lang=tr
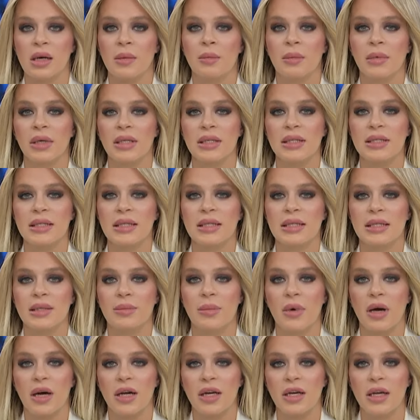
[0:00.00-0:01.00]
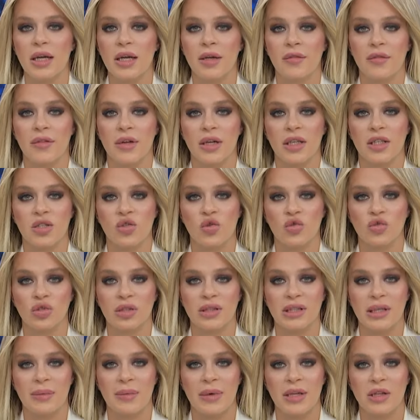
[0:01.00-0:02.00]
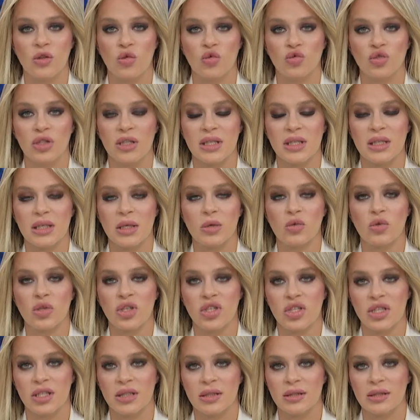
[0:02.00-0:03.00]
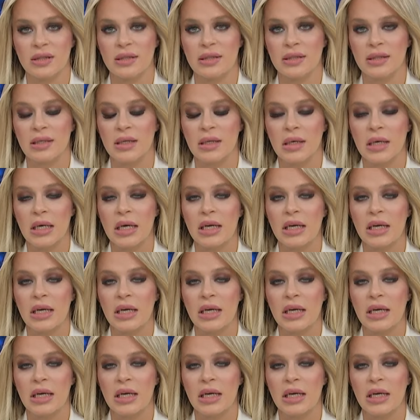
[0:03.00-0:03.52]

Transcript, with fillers: Mayıs itibariyle enflasyonda tepe noktasına ulaşıldı